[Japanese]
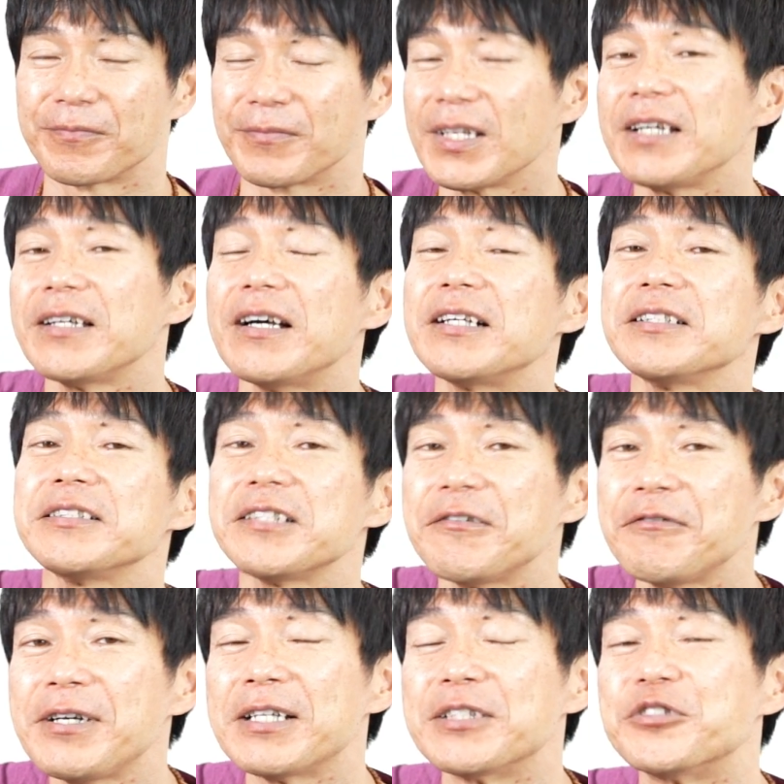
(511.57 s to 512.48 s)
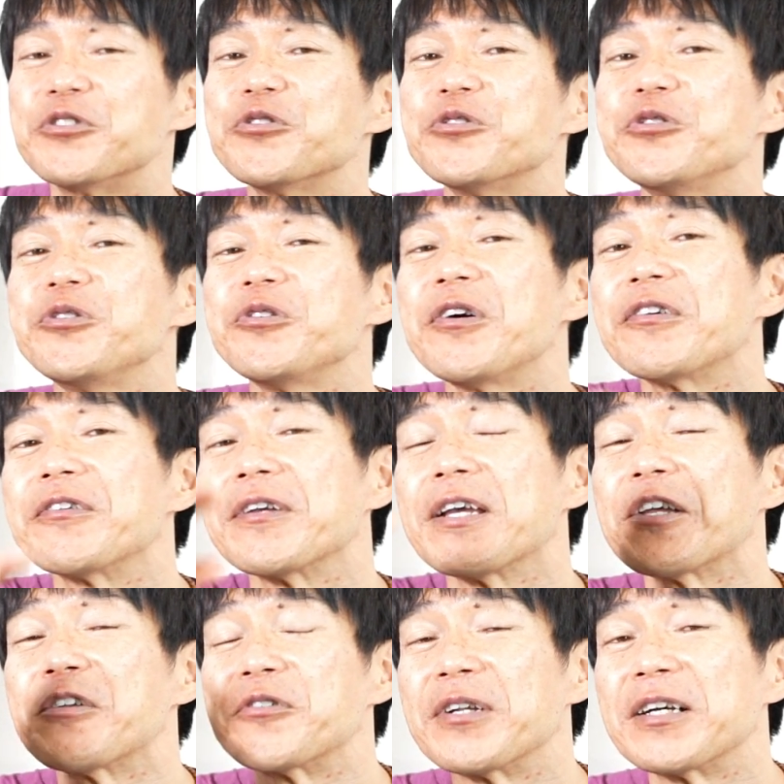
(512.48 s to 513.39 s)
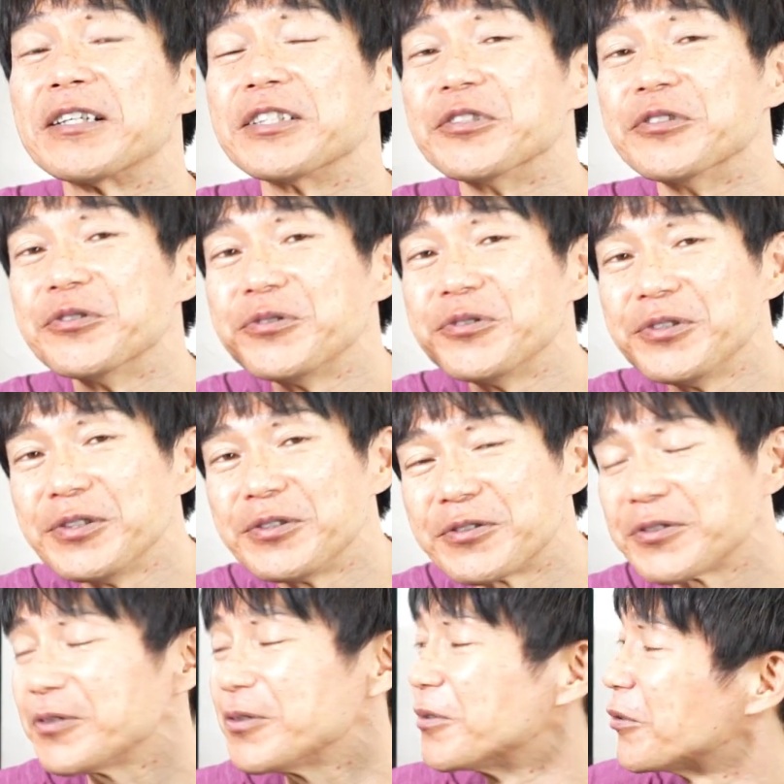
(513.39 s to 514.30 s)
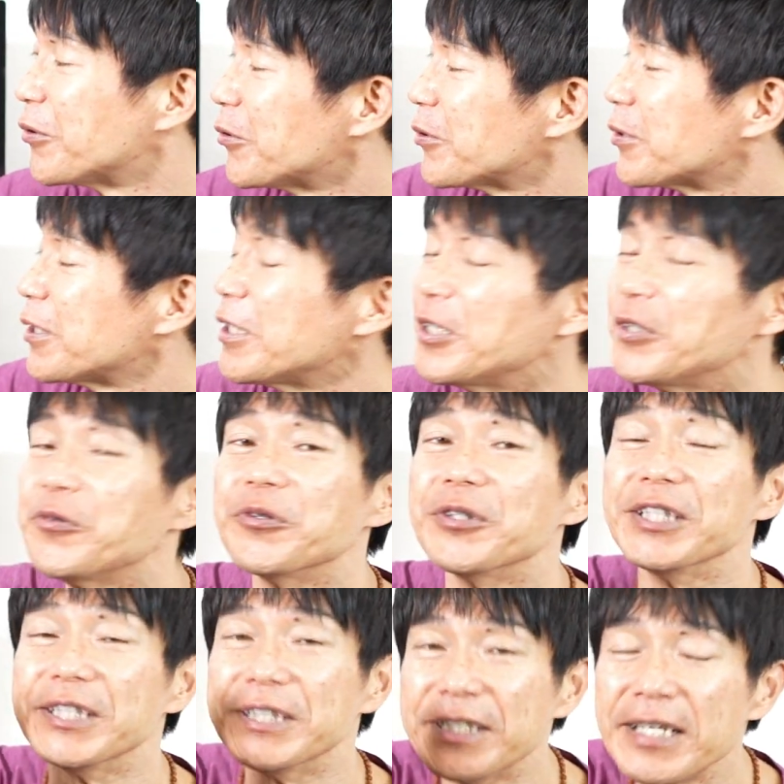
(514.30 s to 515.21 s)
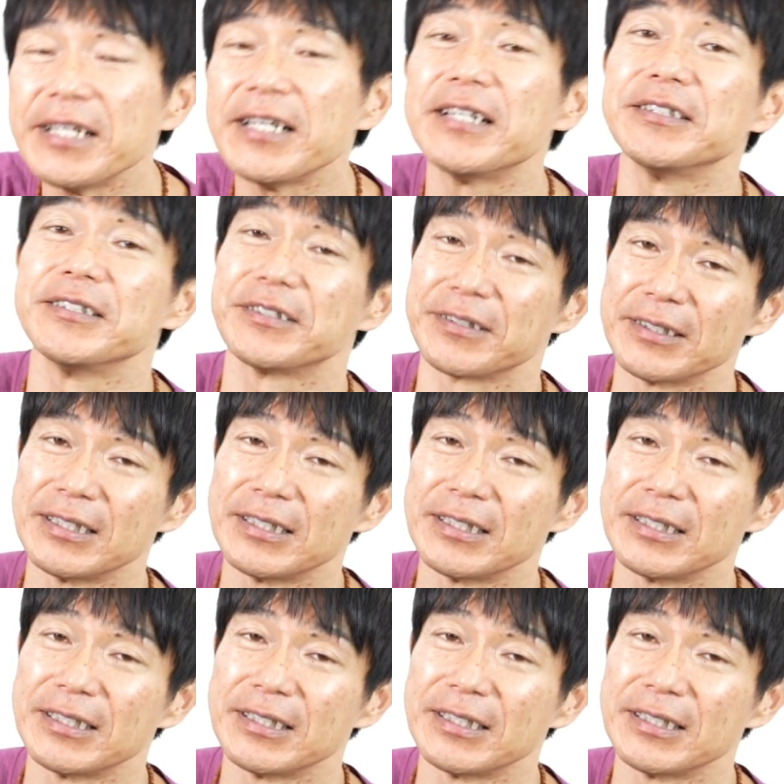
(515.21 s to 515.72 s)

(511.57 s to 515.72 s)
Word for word: でヤギ座はじゅうにこある部屋の中で唯一土星の家なんです。